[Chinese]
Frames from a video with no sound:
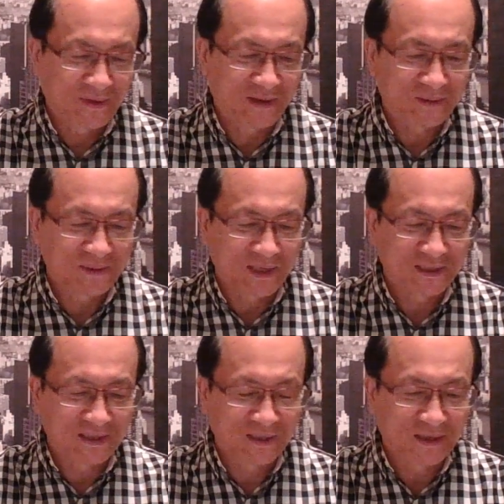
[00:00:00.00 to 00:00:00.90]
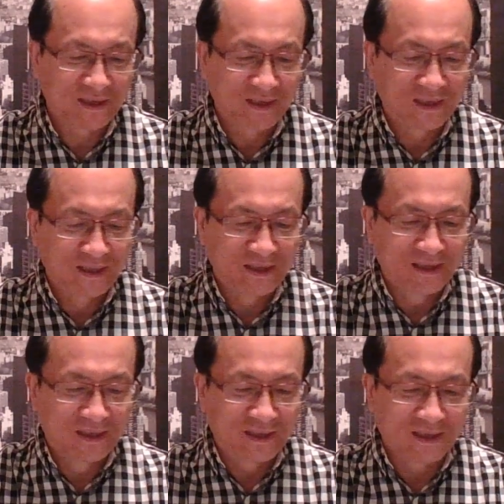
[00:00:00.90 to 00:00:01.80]
也就在这个
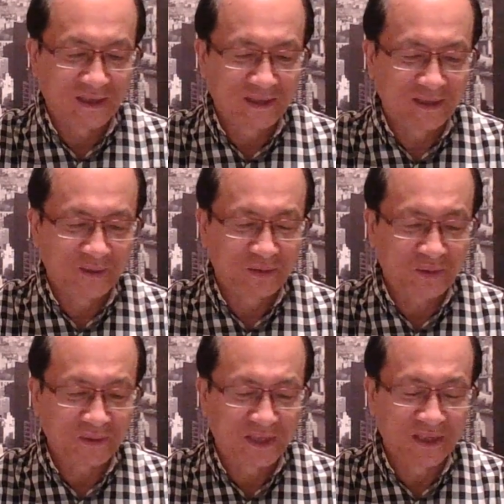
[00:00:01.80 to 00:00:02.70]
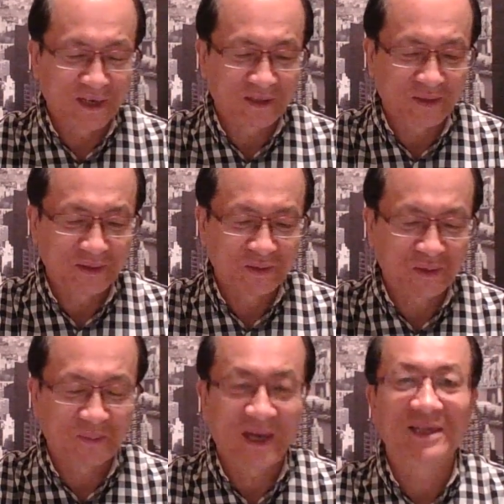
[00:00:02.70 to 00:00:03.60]
呃一九九七年到一九
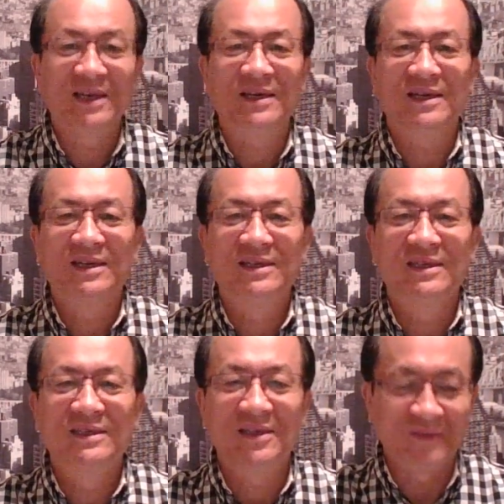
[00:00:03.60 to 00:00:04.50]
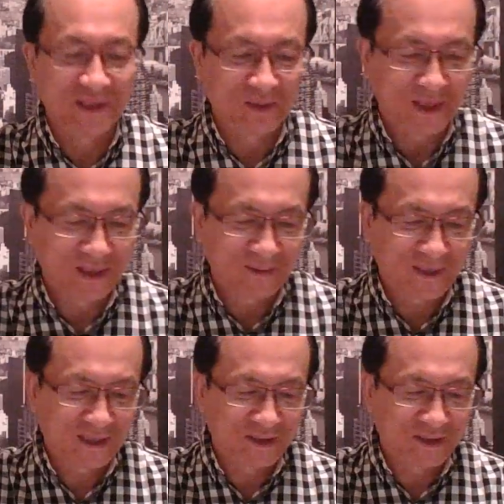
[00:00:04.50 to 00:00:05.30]
九八年啊，成为议员呢。